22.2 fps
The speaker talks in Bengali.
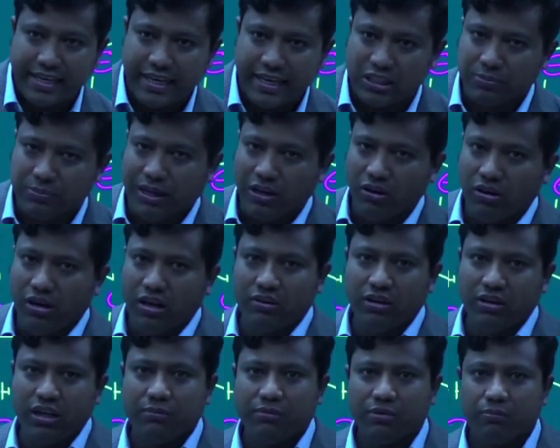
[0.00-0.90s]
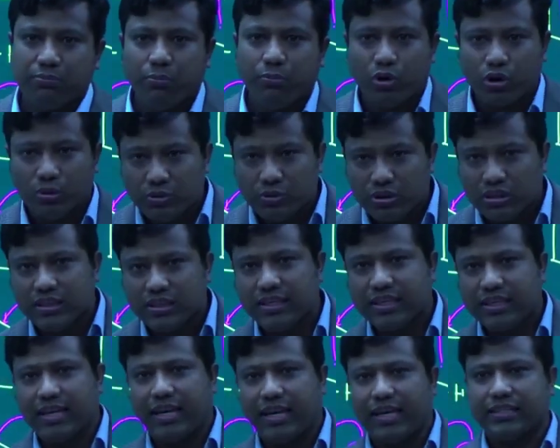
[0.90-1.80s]
এই ক্লাস ভালো লাগলো এবং
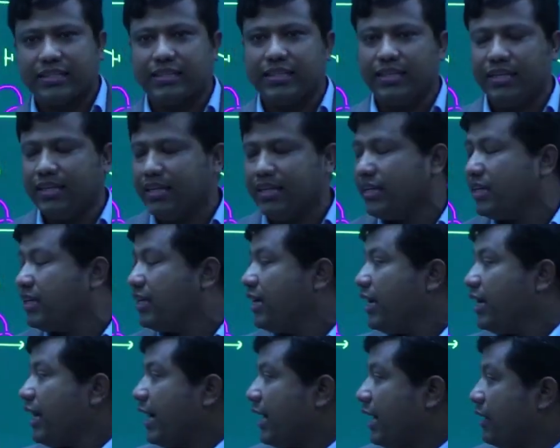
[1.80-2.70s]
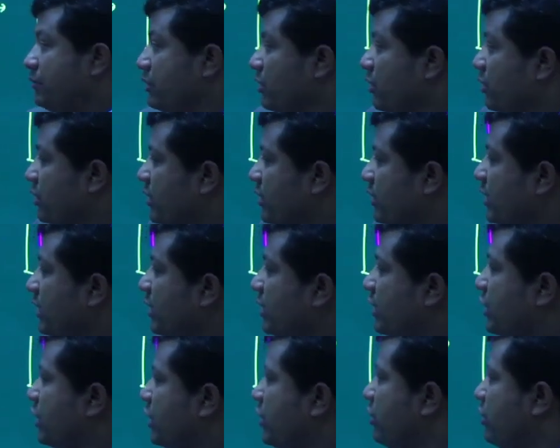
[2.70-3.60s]
পরবর্তী ক্লাসে আমি হচ্ছে যে
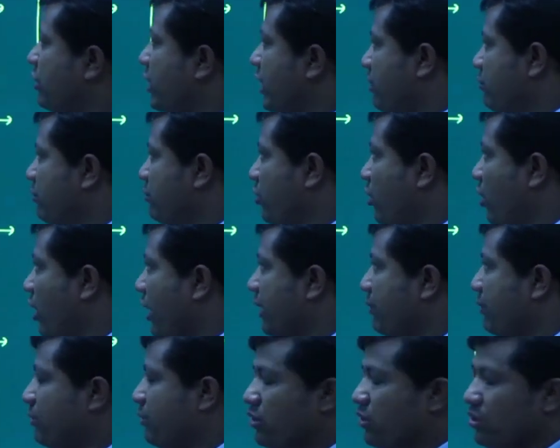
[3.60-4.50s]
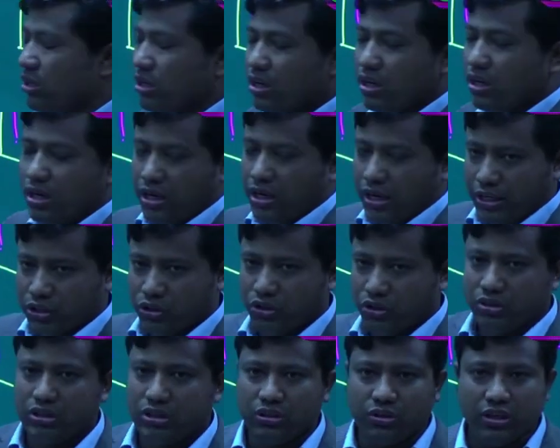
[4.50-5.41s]
নিষ্ক্রিয়কারী মূলক এবং
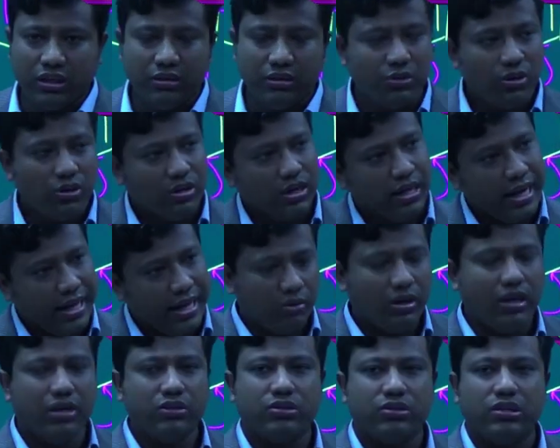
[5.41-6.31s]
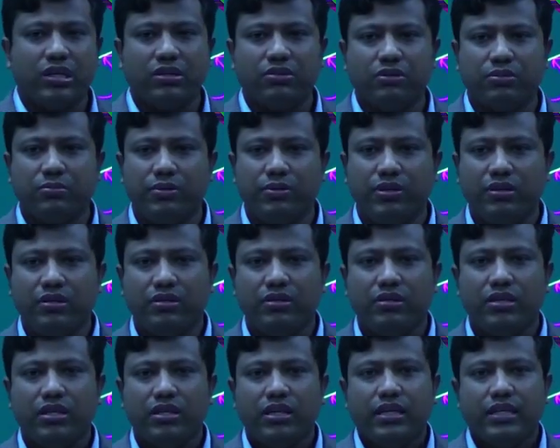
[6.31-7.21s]
সক্রিয়কারী মূলকের আরও আলোচনা করব
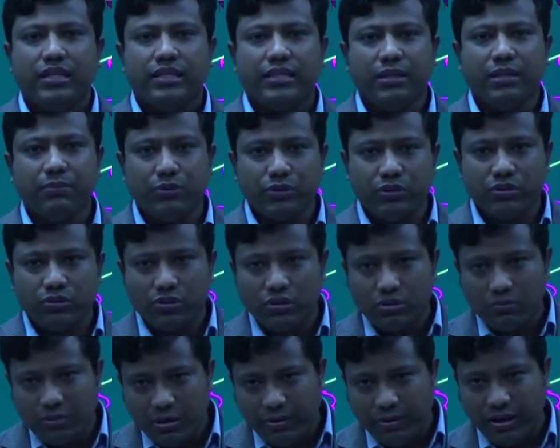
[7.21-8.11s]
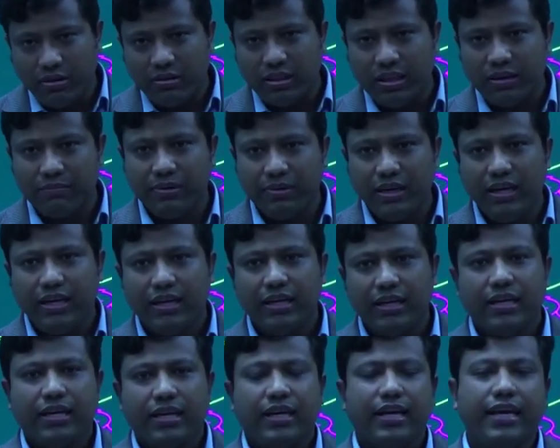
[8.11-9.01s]
সেই পর্যন্ত তোমরা ভালো থাকবা
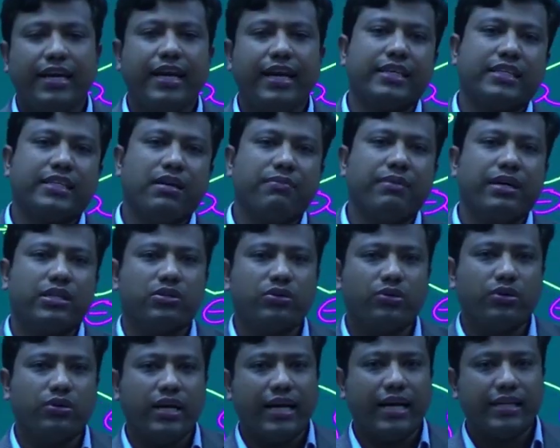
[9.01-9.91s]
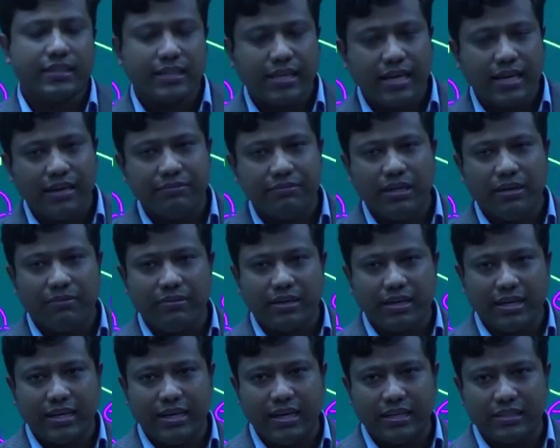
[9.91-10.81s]
এই আশা ব্যক্ত করে আজকে আমি
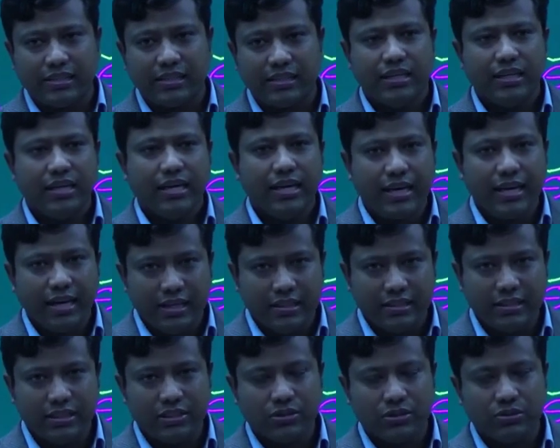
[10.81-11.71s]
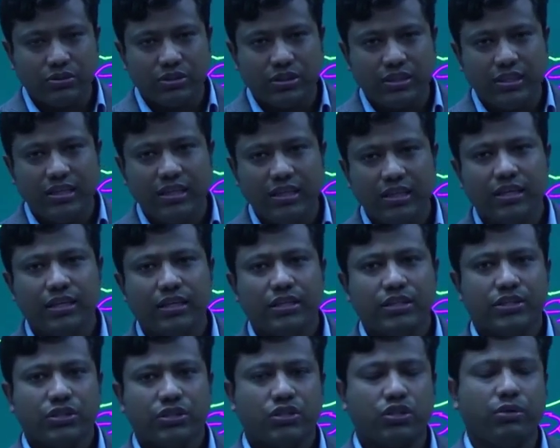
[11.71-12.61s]
আমার ক্লাস এখানেই শেষ করছি
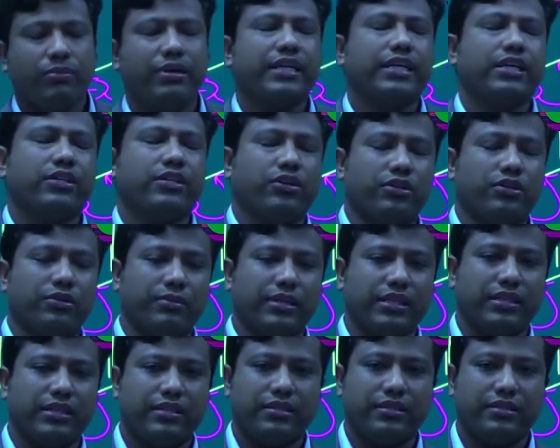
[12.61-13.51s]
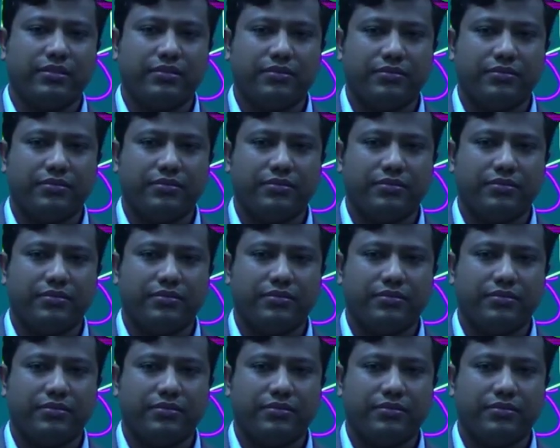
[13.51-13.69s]
সবাইকে ধন্যবাদ